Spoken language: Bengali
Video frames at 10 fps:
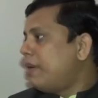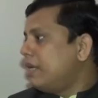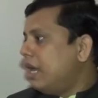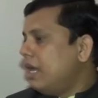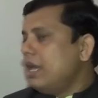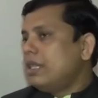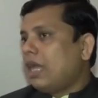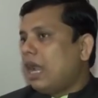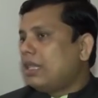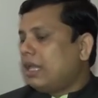পাওয়া যায়
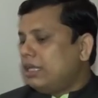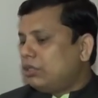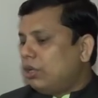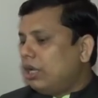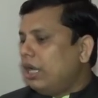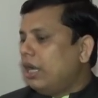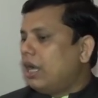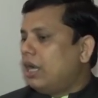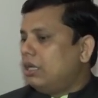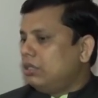তারা তাদের সঙ্গে একটা